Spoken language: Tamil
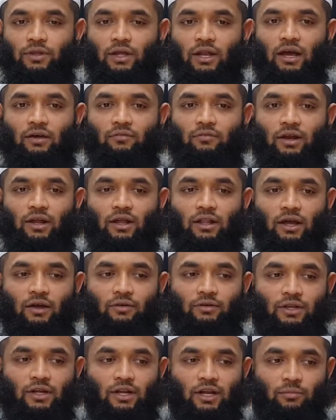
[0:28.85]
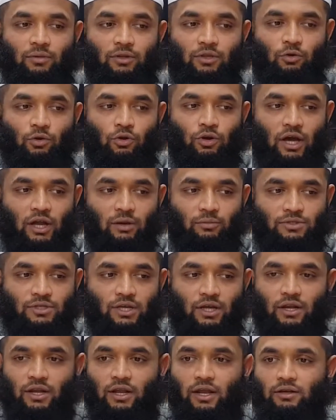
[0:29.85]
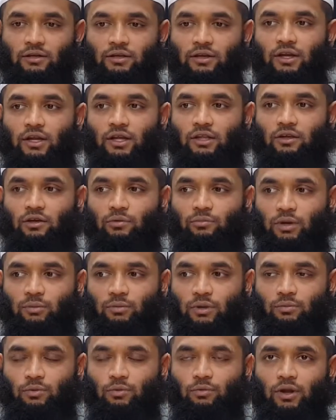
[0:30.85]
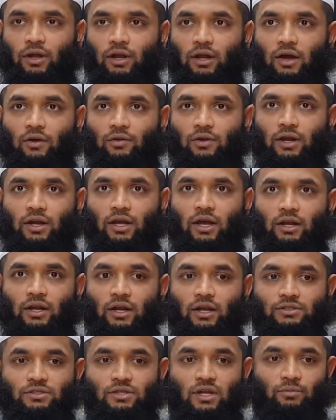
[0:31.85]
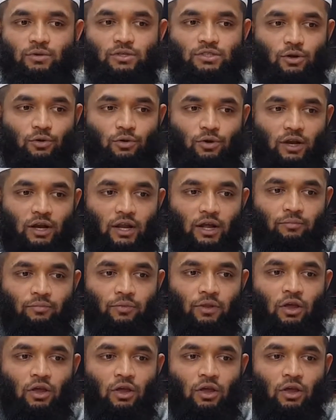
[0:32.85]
எல்லாம் வல்ல அல்லாஹின் திருநாமத்தை கொண்டு ஆரம்பம் செய்கின்றேன் கண்ணியத்துக்கும் பெருமதிக்கும் கூறிய அல்லாஹின் அடையார்களே இஸ்லாமிய சகோதரர்களே